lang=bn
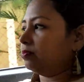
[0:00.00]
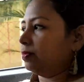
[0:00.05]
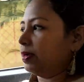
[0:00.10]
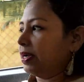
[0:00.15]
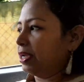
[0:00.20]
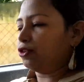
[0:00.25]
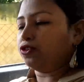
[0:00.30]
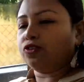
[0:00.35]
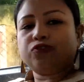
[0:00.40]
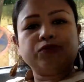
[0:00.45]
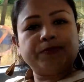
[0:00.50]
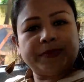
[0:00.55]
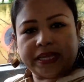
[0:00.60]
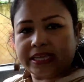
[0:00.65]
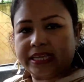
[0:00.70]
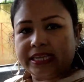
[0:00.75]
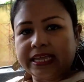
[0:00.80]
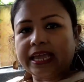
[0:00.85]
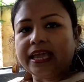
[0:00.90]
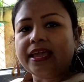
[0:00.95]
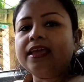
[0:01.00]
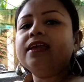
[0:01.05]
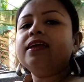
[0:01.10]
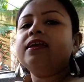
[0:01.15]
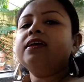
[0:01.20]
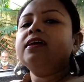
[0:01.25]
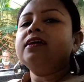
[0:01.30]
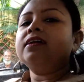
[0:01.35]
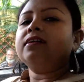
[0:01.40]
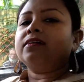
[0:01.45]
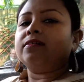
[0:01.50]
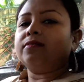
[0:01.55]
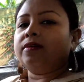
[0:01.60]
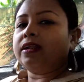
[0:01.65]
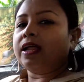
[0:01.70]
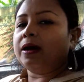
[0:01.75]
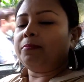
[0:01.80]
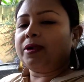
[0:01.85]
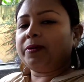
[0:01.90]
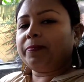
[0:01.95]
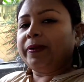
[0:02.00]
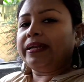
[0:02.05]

মানে শোরুমে গিয়ে নাম্বার